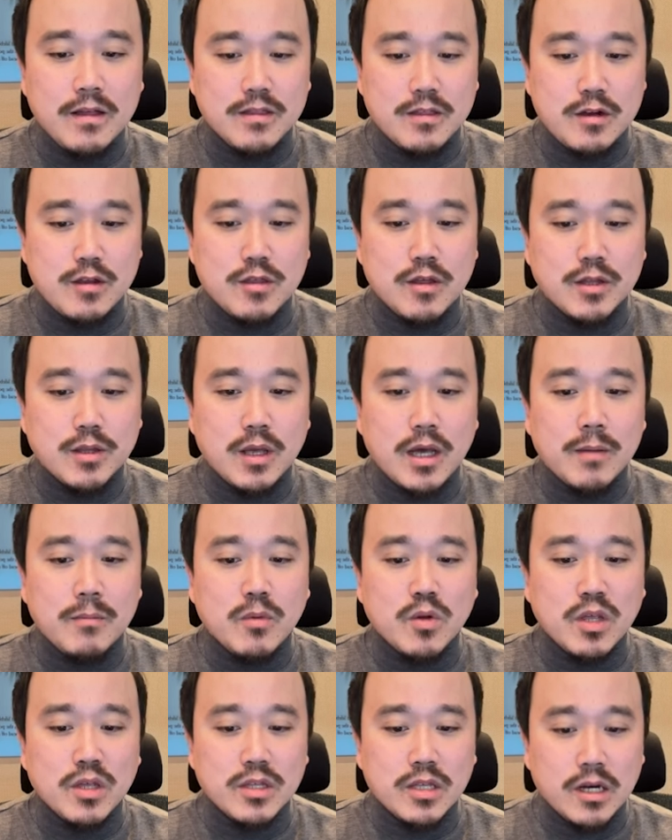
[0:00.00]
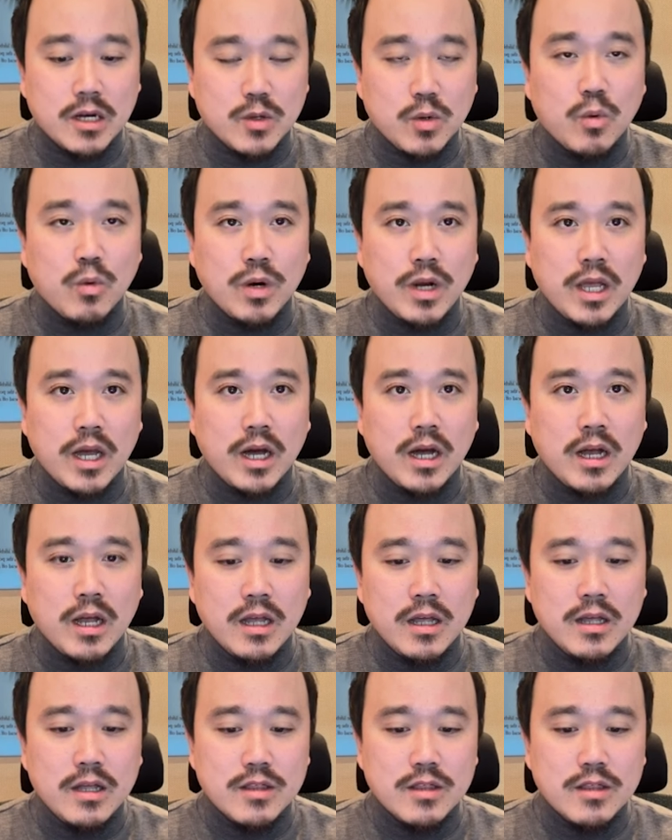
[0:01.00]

질산태 암모니아태가 동량,